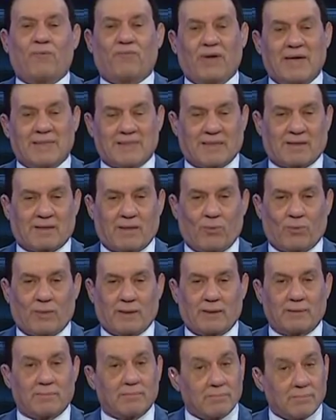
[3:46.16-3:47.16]
في هذا
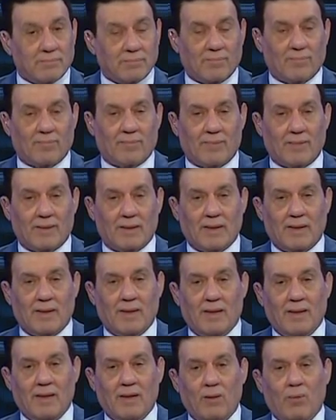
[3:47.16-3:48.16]
التوقيت
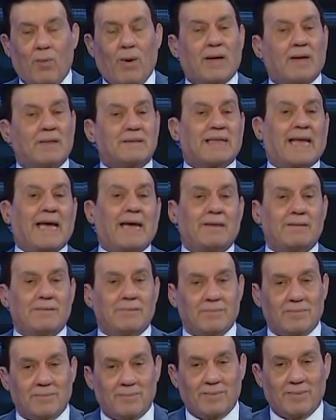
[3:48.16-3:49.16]
وقد كان
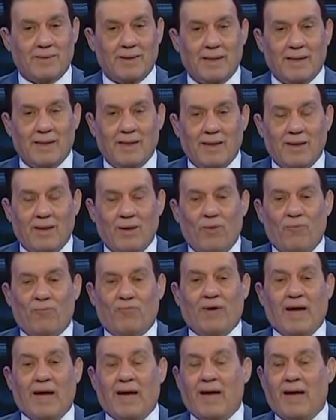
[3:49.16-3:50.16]

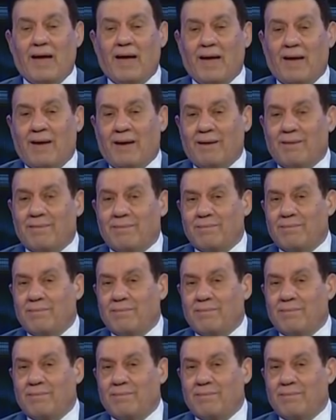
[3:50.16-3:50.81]
ف آه،